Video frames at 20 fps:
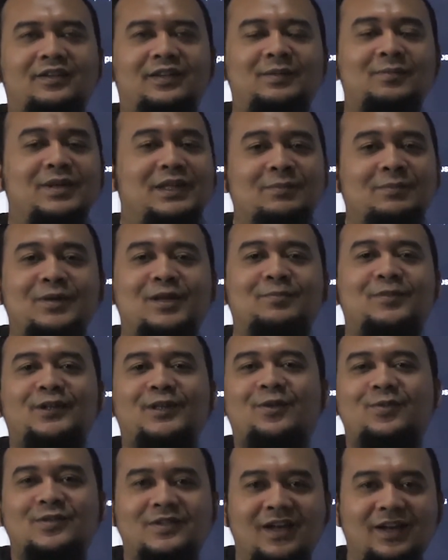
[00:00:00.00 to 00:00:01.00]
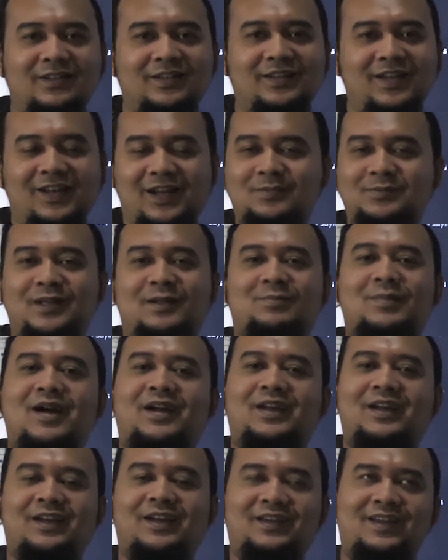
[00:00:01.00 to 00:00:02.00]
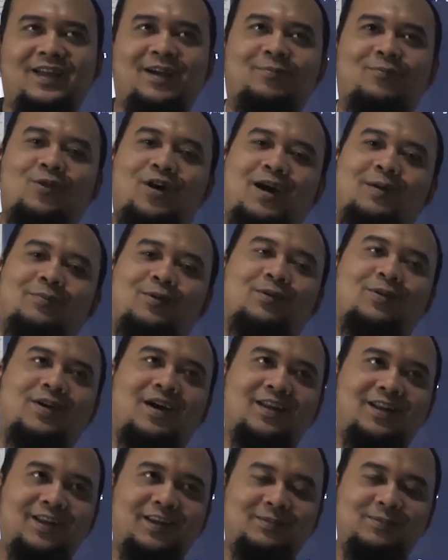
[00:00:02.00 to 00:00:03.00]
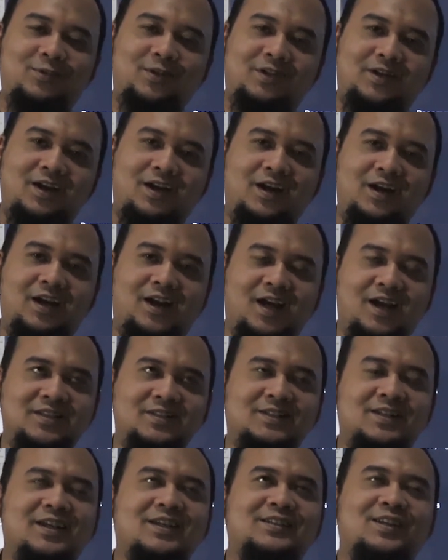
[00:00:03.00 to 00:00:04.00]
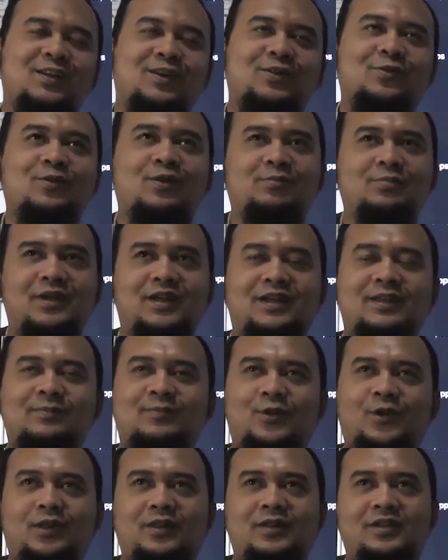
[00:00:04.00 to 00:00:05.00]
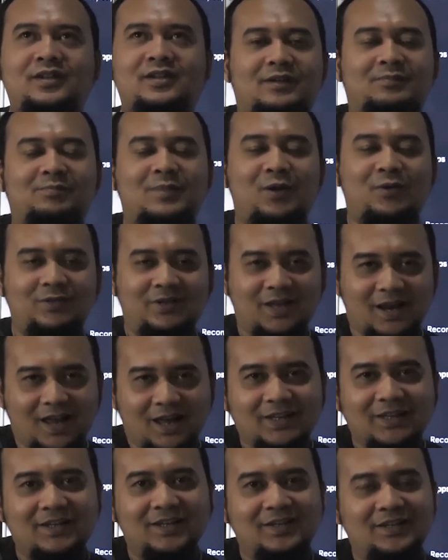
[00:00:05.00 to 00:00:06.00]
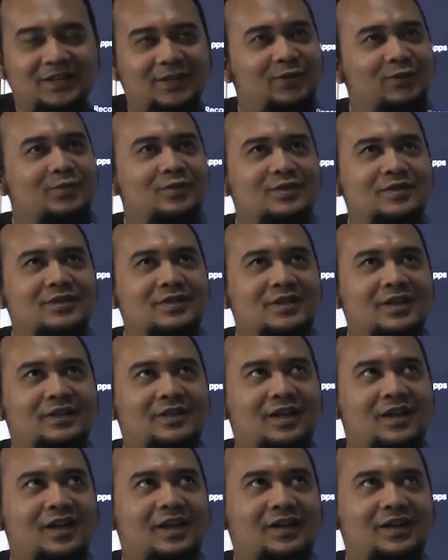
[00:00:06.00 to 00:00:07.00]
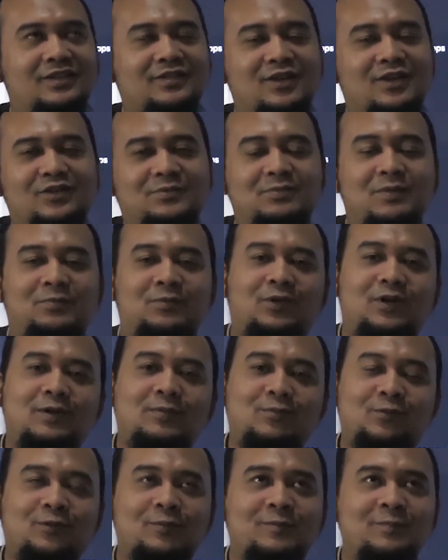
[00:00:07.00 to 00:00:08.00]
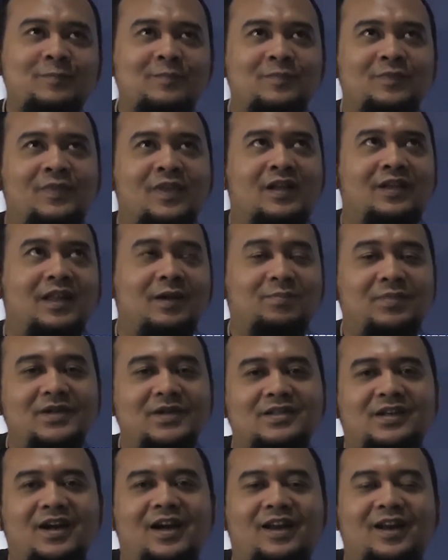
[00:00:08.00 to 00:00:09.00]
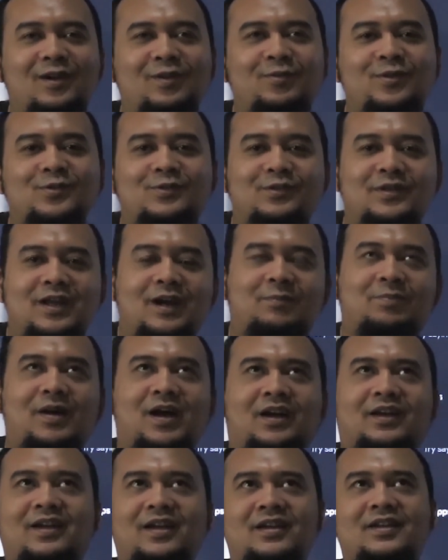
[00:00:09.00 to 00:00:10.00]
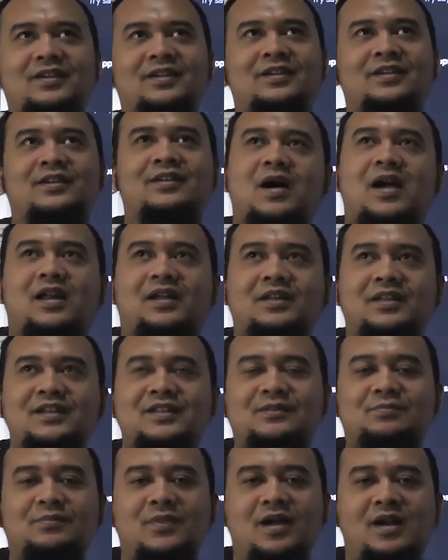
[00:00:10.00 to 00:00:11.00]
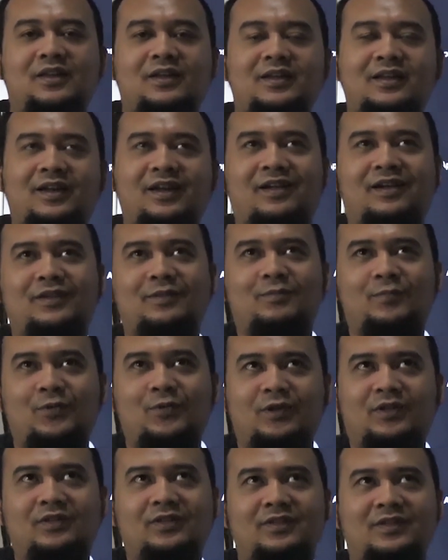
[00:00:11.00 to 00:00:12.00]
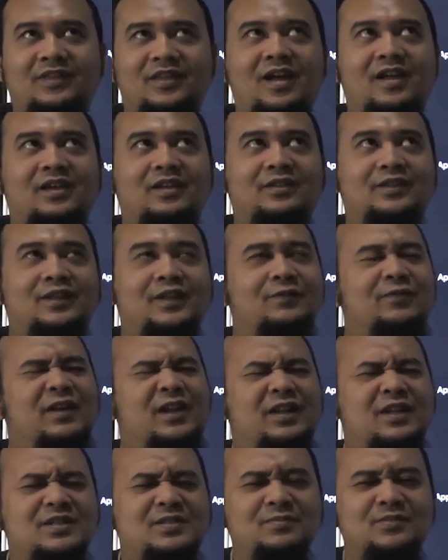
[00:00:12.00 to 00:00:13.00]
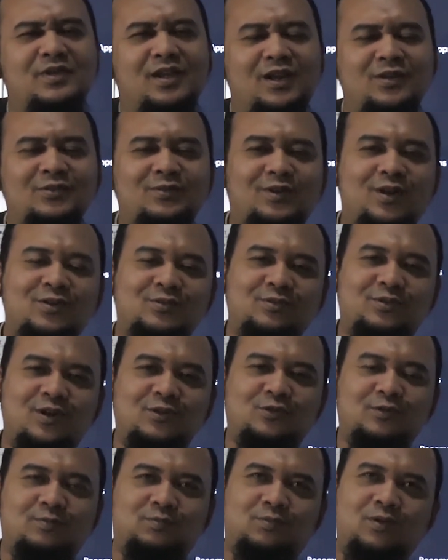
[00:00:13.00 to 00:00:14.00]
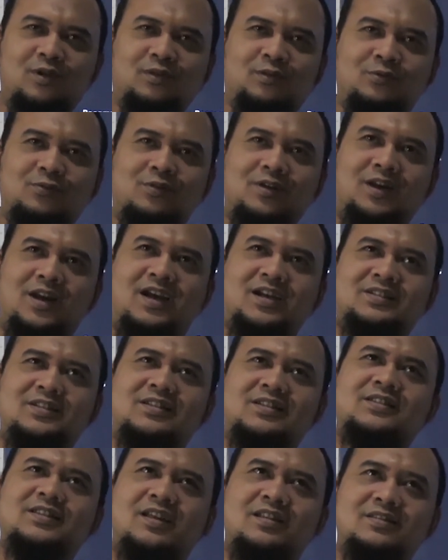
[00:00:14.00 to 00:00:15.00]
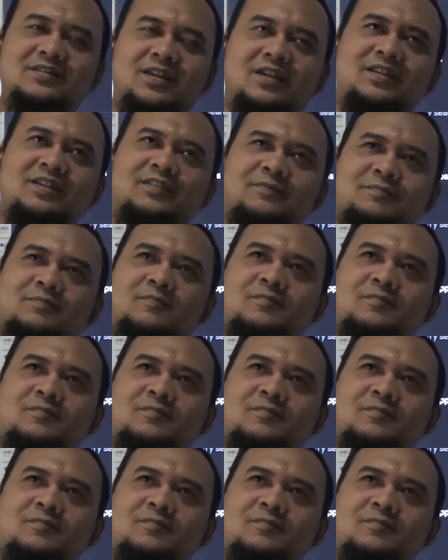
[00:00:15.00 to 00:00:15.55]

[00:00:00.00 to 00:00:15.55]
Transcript: tiba-tiba remote-nya rusak dan nggak bisa dipakai. Ya mau nggak mau karena remote nggak garansi, jadi gue beli remote barunya lagi. Itu sekitar harganya 150 ribu. Tapi sekarang gue sudah pakai Bardi Smart IR Remote. Dan TV ini sebenarnya juga sudah support Google Assistant. Jadi